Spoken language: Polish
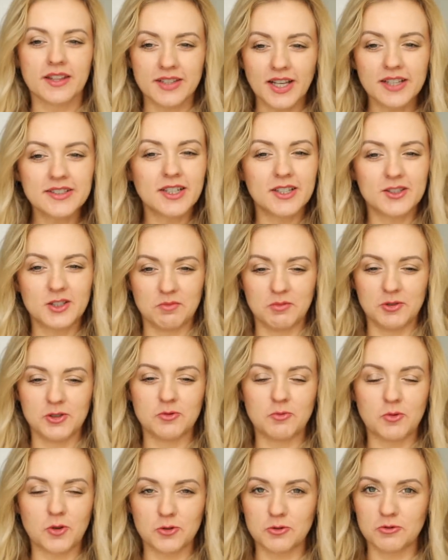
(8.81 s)
Nadal to
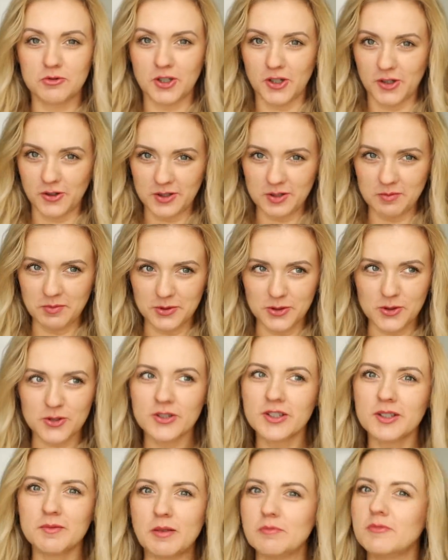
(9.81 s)
będą produkty
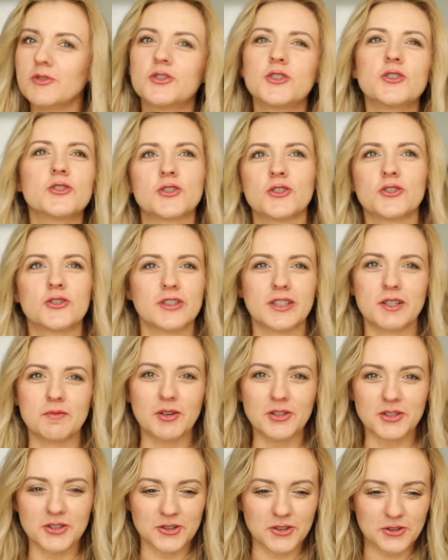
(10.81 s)
kosmetyczne, mam nadzieję, że jeszcze nie
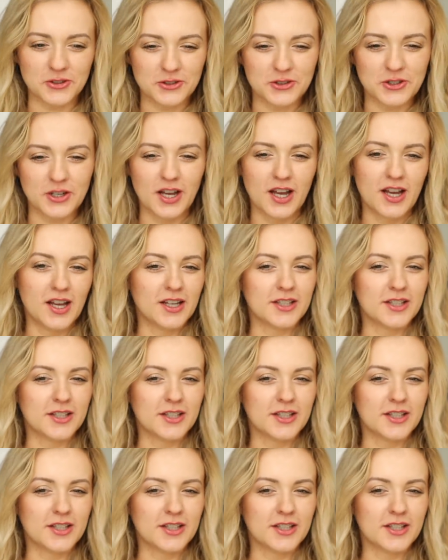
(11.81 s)
macie dość.